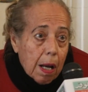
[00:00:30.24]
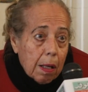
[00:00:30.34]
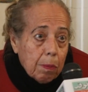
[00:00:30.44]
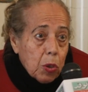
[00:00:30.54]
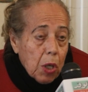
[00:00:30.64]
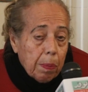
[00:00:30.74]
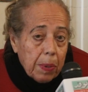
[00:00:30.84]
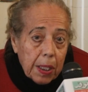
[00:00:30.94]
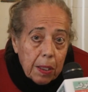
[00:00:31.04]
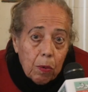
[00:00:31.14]

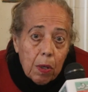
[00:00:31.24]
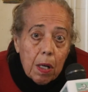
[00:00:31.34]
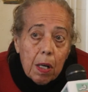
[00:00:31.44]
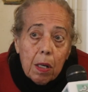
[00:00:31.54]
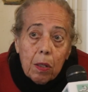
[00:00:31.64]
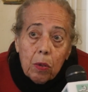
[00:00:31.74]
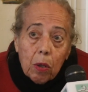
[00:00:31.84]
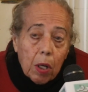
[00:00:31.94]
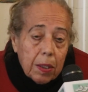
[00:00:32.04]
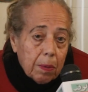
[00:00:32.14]
المصابين
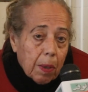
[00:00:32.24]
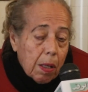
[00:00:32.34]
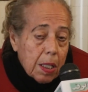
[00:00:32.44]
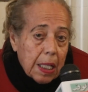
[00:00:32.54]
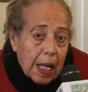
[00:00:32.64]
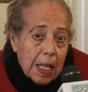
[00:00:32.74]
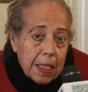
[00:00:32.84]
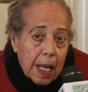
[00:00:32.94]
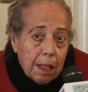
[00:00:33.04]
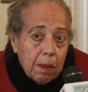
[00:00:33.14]
ونقدم خالص
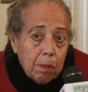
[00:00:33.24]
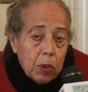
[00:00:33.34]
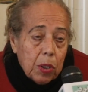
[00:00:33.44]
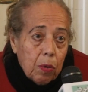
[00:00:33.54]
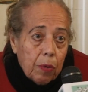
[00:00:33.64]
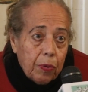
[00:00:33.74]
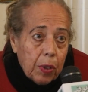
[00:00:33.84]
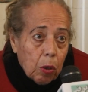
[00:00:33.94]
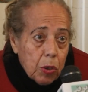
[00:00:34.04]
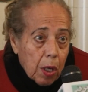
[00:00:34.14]
العزاء
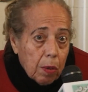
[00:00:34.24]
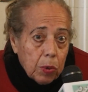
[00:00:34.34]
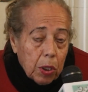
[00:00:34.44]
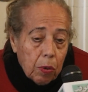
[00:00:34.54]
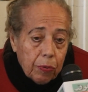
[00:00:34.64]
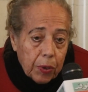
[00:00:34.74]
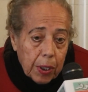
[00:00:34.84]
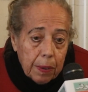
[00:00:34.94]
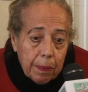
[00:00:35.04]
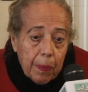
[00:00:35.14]
للمتوفين أسر
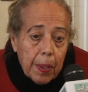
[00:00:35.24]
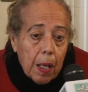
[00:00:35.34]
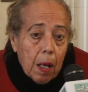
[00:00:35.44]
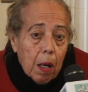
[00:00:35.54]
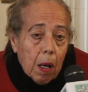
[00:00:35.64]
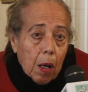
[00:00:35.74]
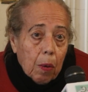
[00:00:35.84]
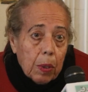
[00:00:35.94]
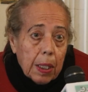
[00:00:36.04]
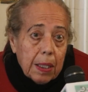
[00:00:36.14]
المتوفين
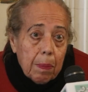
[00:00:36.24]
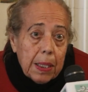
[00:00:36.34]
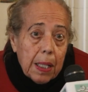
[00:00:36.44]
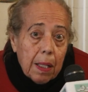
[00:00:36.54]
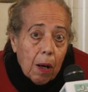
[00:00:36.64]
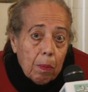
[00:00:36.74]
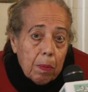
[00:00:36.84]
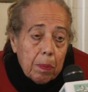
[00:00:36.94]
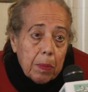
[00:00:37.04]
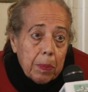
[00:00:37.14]
ونتمنى
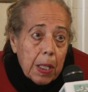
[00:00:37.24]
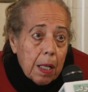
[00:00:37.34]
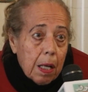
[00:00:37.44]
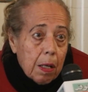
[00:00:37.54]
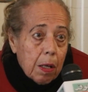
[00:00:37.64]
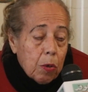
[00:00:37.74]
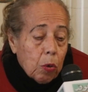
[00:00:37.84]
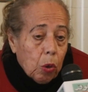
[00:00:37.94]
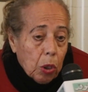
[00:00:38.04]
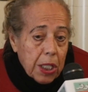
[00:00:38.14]
لهم
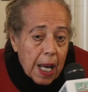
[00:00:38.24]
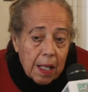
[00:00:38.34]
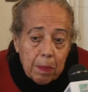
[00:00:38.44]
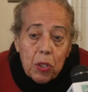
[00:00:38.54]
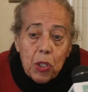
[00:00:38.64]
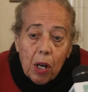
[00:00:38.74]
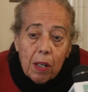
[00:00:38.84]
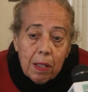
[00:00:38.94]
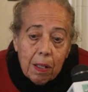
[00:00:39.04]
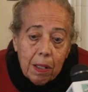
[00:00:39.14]
الرجوع سالم إن
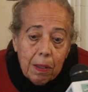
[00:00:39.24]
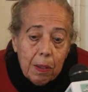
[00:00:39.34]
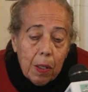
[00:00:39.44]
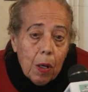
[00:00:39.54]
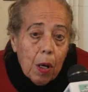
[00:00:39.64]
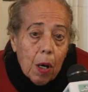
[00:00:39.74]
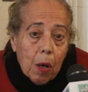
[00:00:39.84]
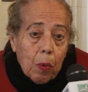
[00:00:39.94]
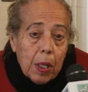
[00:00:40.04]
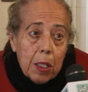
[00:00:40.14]
شاء الله
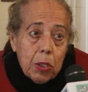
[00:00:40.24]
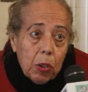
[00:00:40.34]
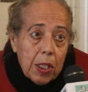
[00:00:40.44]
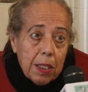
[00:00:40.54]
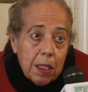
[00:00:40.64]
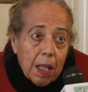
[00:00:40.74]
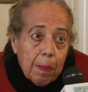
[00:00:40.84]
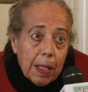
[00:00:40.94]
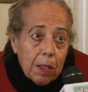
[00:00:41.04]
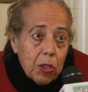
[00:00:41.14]
وسوريا دي
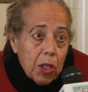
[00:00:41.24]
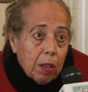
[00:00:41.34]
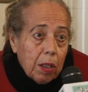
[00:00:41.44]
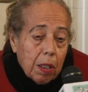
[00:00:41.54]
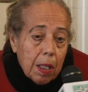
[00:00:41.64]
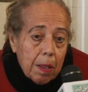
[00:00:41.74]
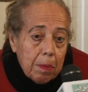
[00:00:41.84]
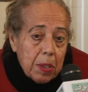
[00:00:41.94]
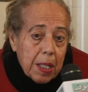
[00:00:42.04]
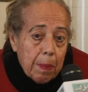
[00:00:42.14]
طبعا شقيقة
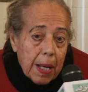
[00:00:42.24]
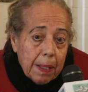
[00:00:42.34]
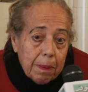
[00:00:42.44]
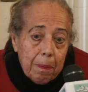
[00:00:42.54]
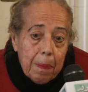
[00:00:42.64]
من زمان